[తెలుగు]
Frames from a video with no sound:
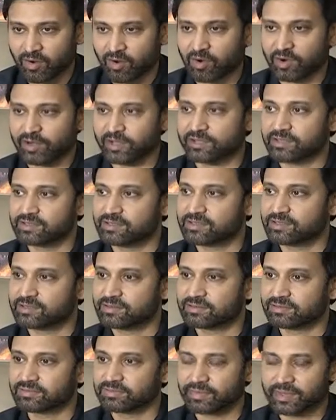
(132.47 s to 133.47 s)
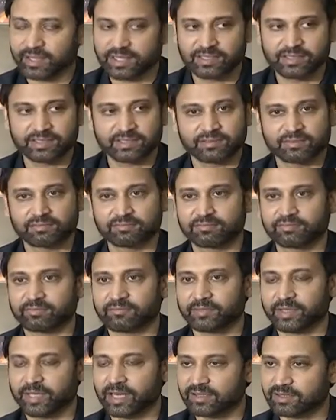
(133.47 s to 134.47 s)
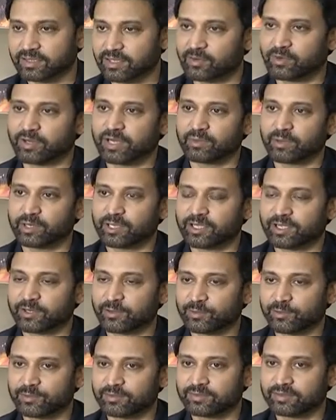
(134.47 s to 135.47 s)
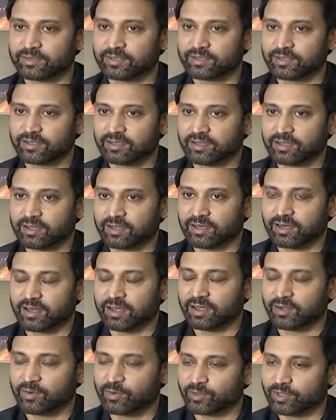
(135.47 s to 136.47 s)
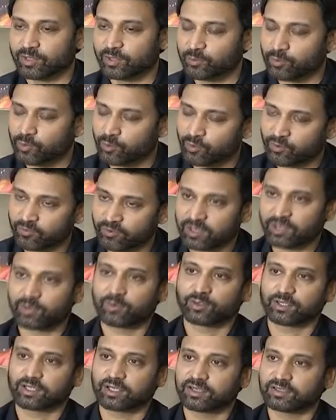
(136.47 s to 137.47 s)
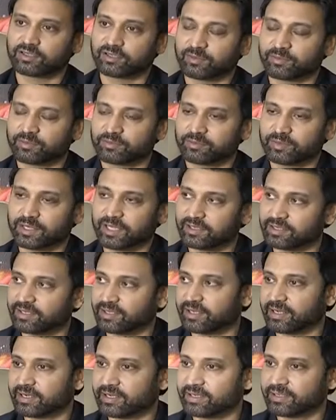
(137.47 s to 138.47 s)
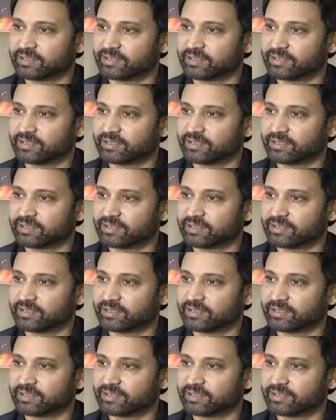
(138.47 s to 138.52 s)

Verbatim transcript: ఆడియన్స్ ప్రెస్ మీరందరూ నిలబెట్టారు నా హృదయపూర్వక కృతజ్ఞతలు మీ అందరికీ